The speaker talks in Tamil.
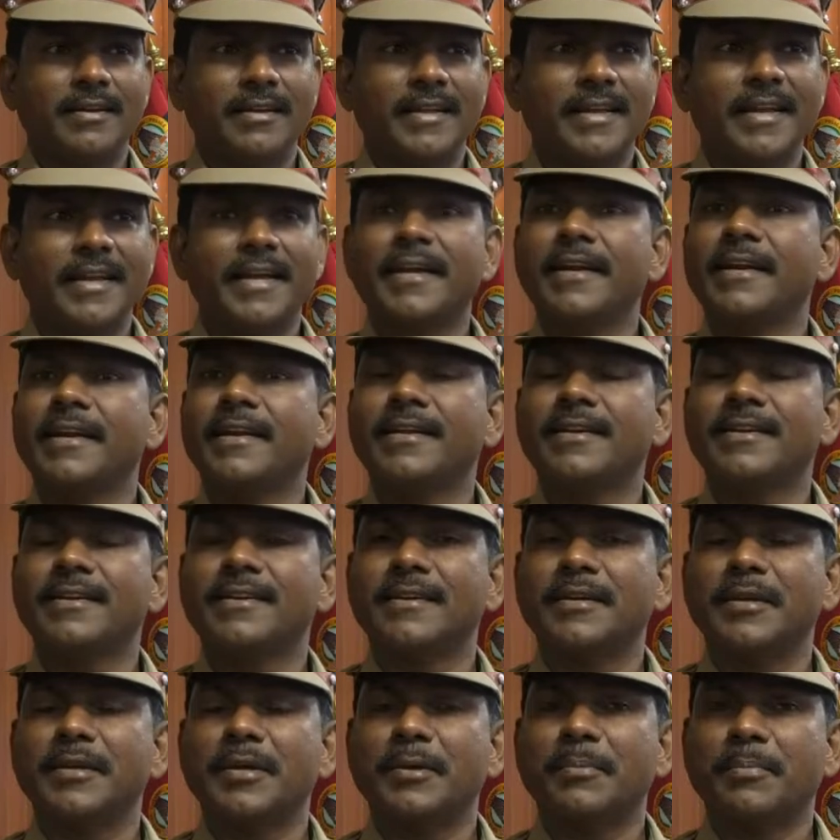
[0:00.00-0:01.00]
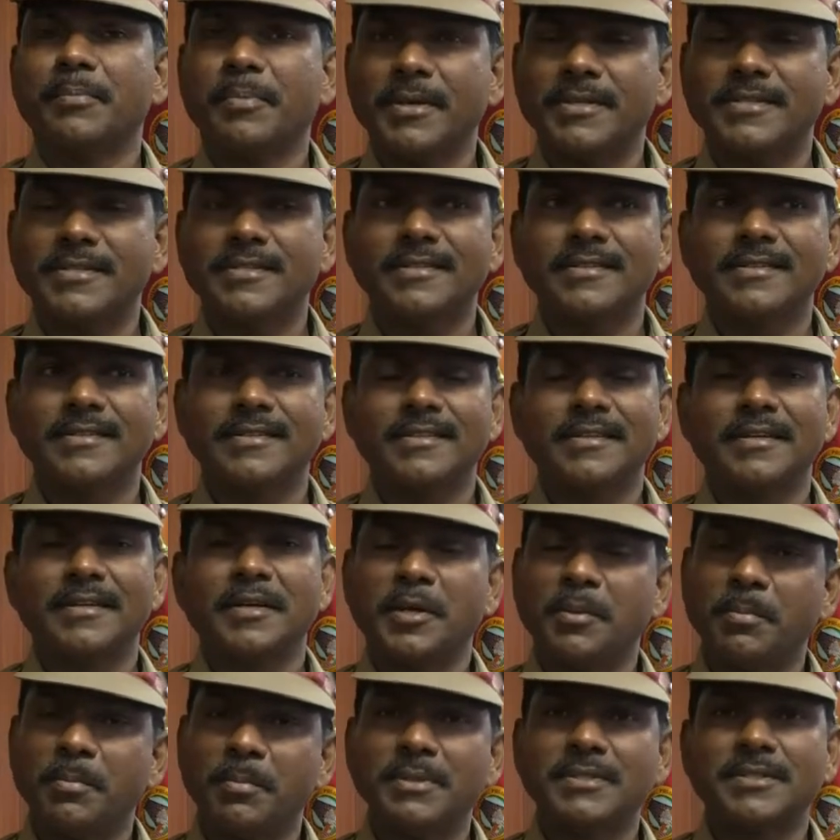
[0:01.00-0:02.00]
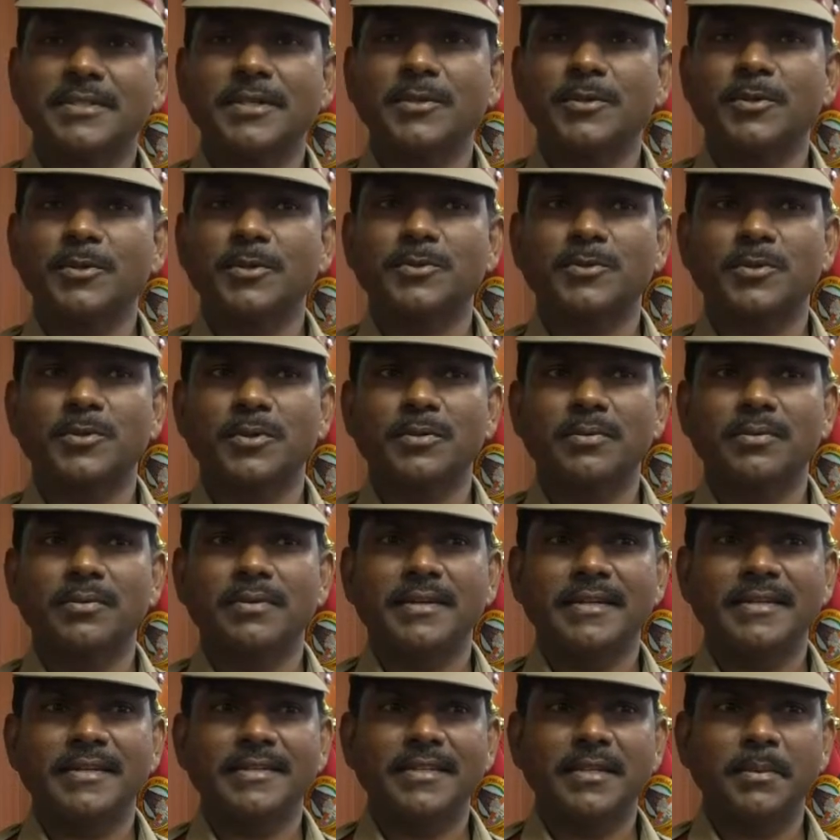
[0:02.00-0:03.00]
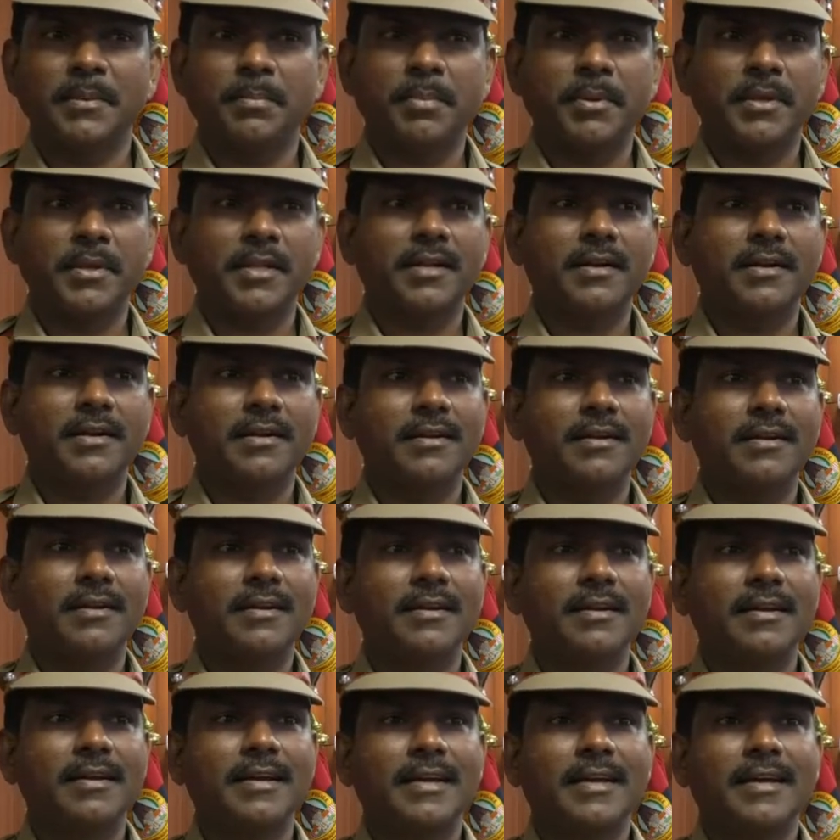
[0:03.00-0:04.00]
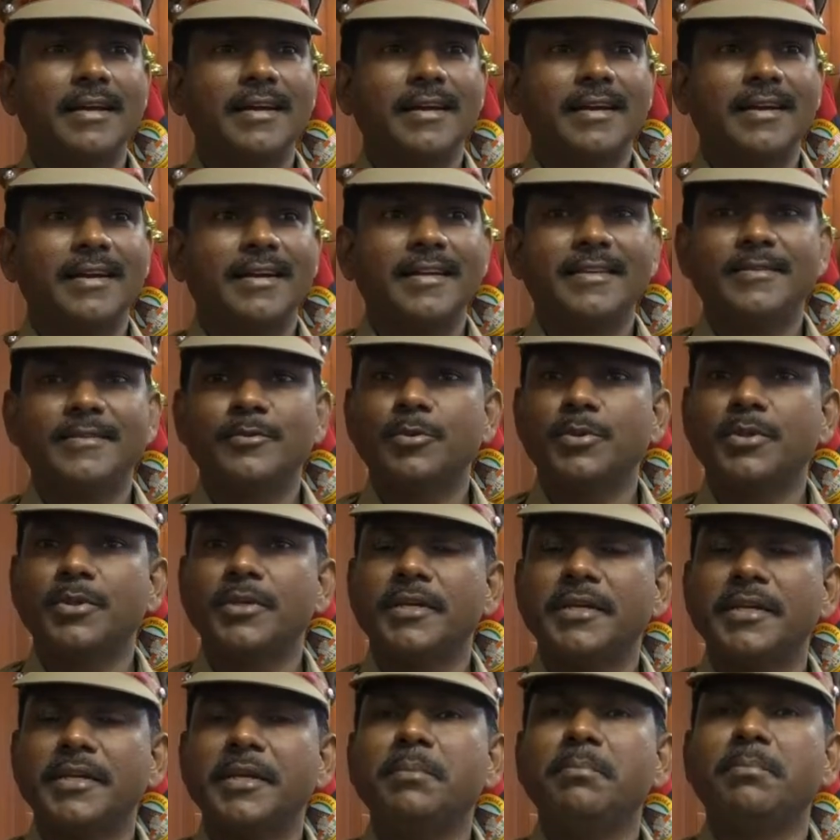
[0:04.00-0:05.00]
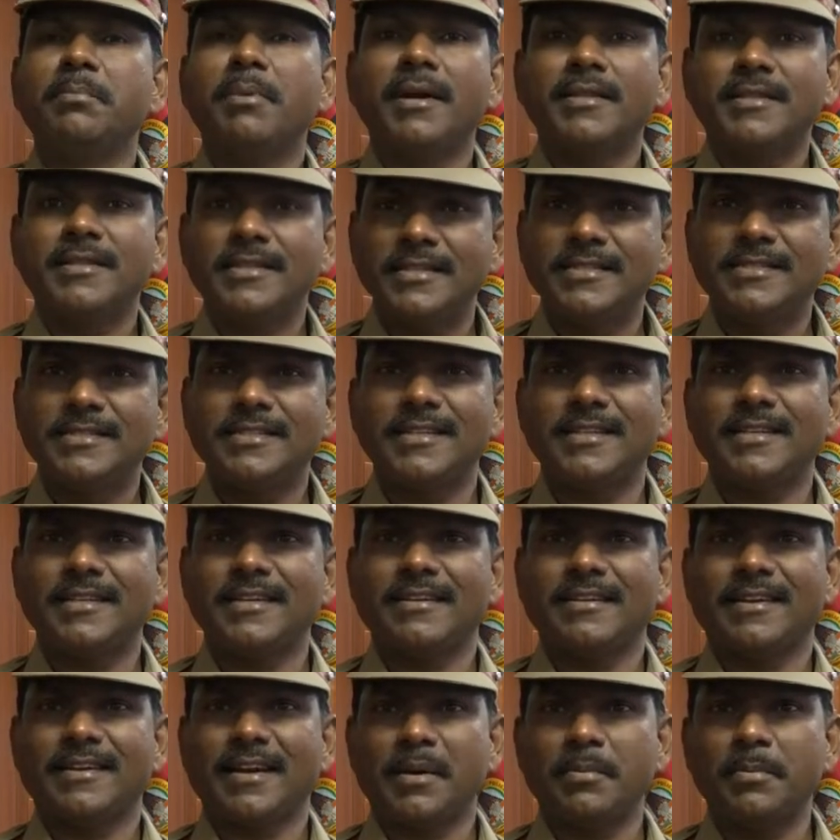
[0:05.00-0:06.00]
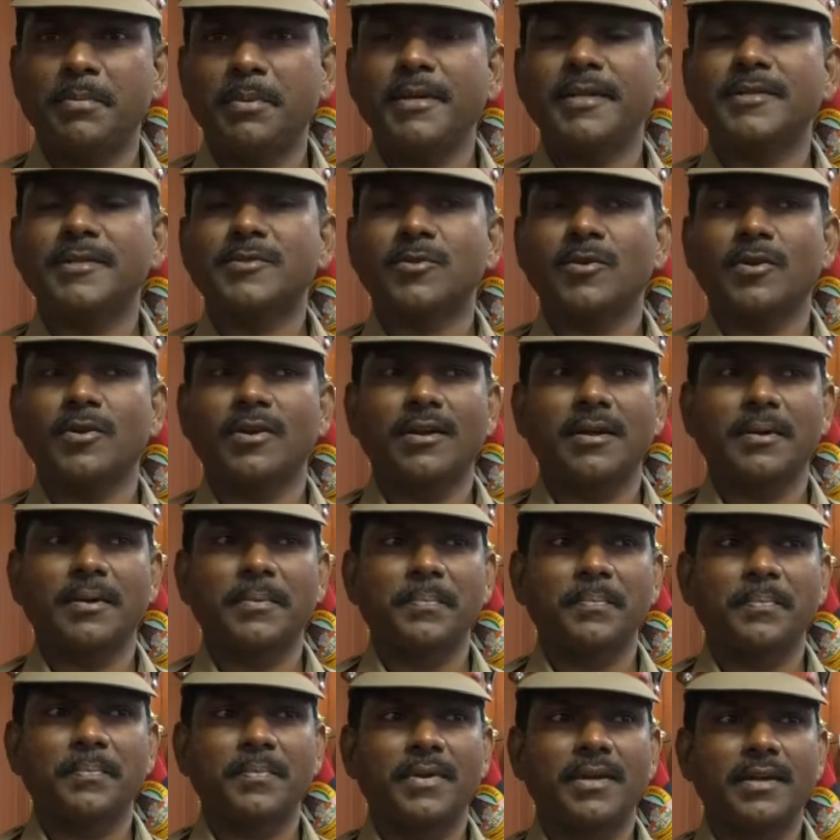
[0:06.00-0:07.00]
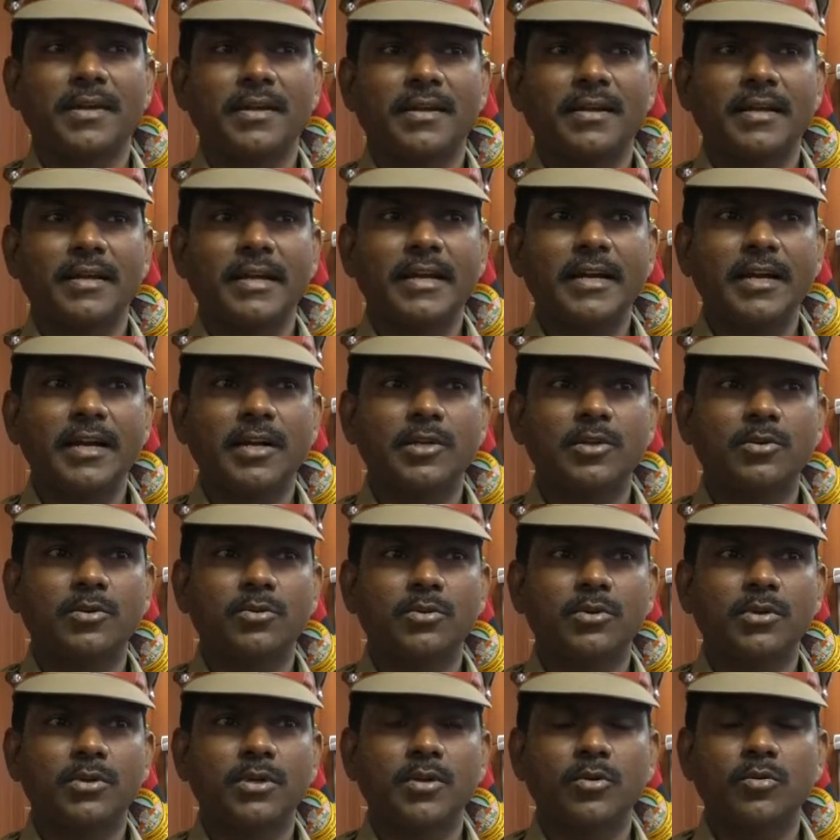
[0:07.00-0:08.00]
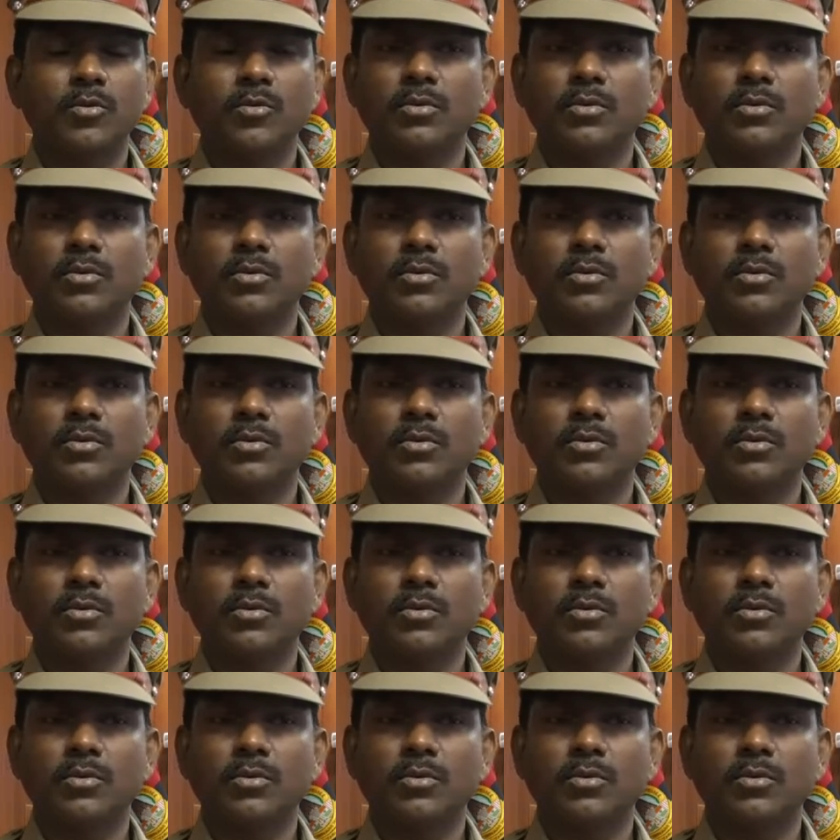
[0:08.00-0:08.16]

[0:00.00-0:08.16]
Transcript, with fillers: எங்ககிட்ட பேசுனது ரொம்ப சந்தோஷம் இந்த பிறந்தநாளில் இது ஒரு இன்ப அதிர்ச்சி அப்படின்னே சொல்லலாம் எங்களுக்கு ஒரு